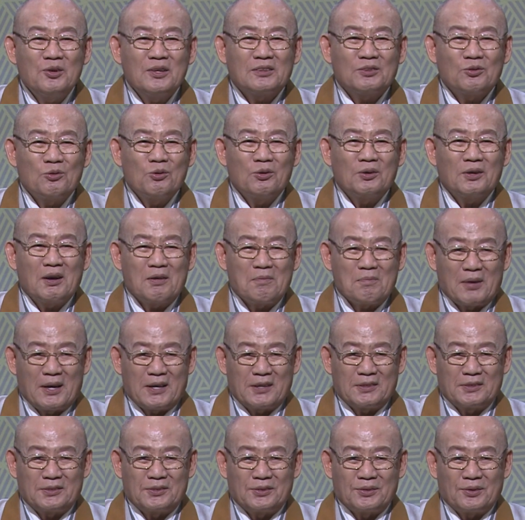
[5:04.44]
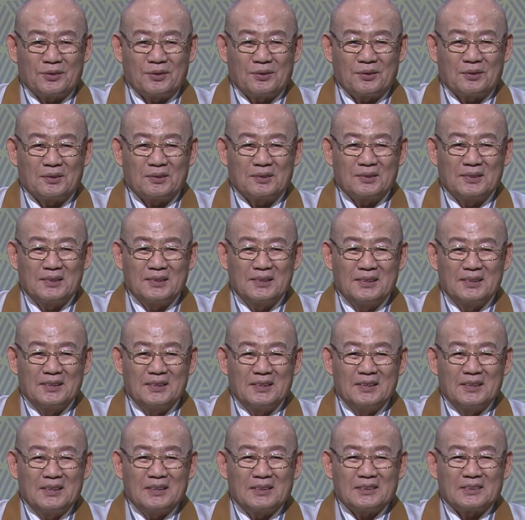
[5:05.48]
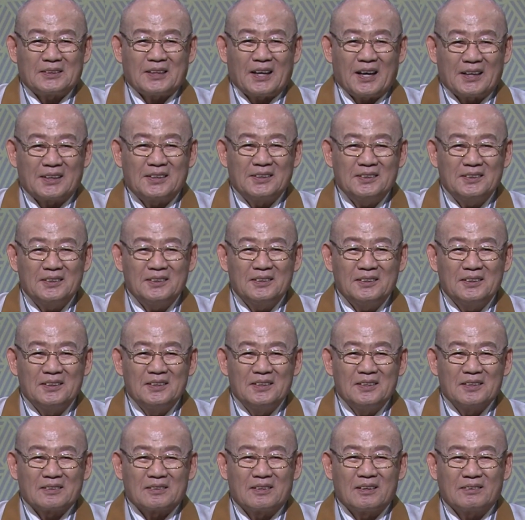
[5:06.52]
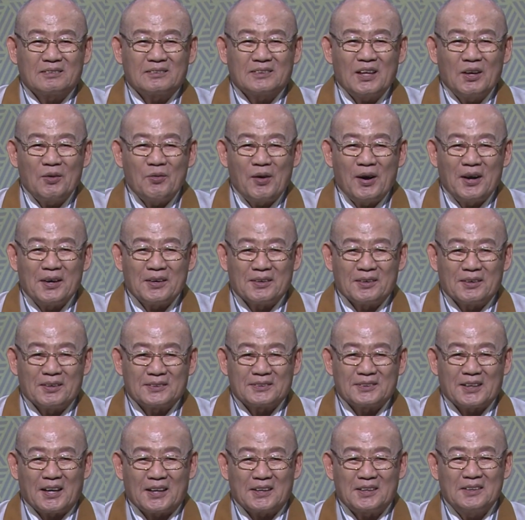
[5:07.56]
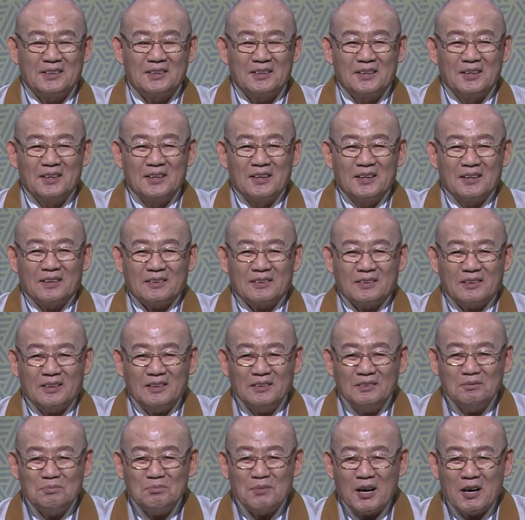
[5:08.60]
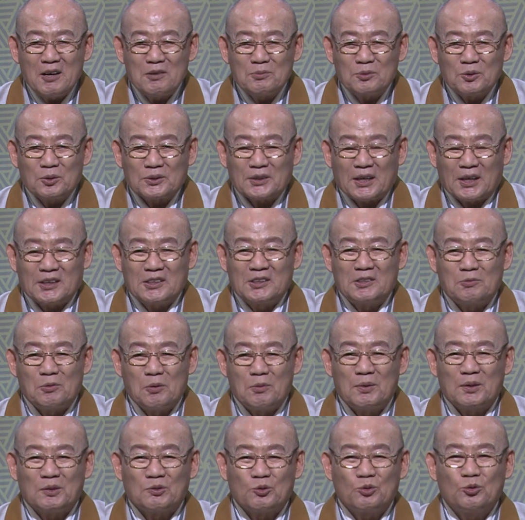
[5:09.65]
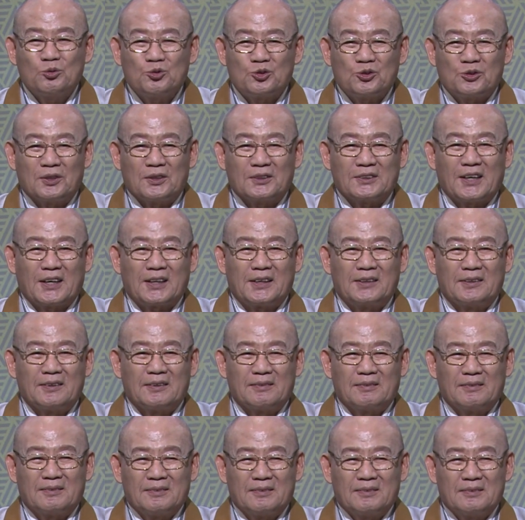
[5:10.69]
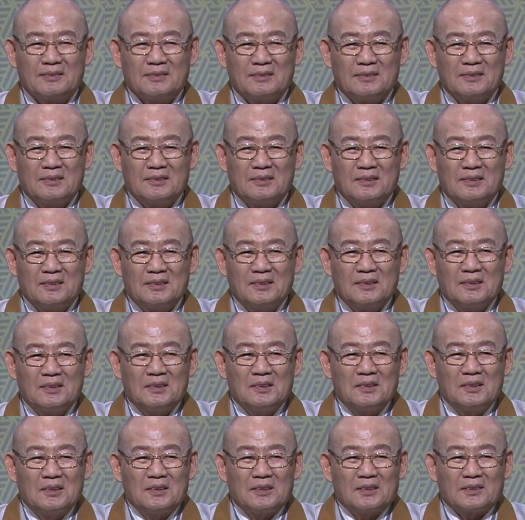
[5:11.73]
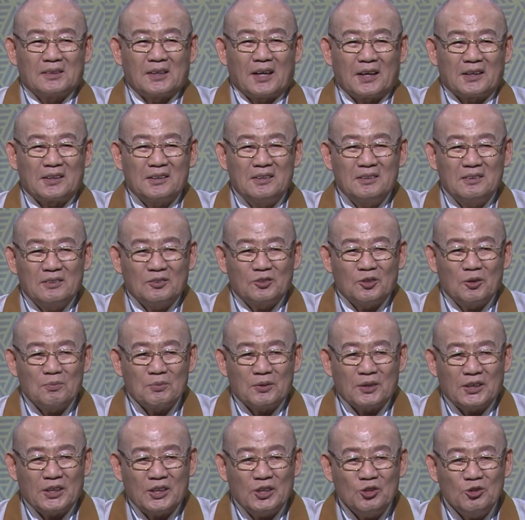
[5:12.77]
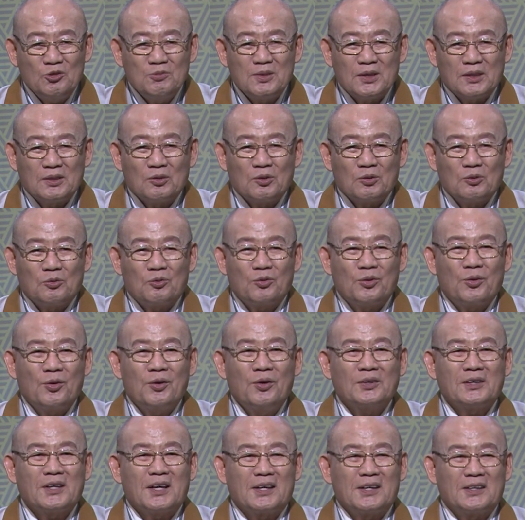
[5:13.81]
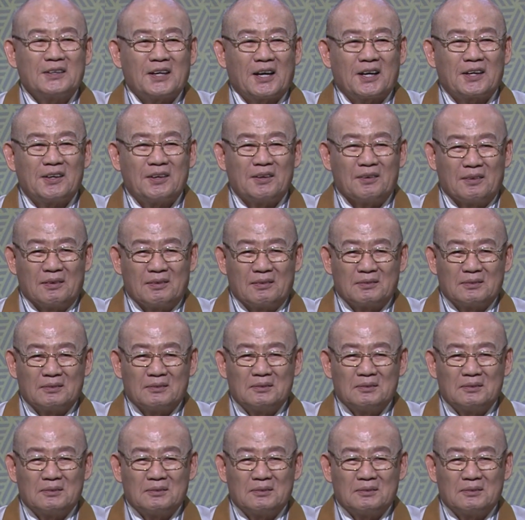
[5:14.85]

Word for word: 위해서 온 거란 말이죠. 자기를 극대화해요. 자기를 큰 마음으로 자기를 보면 우주예요, 자기는. 자기를 좀 키우면 우리 회상이 자기요.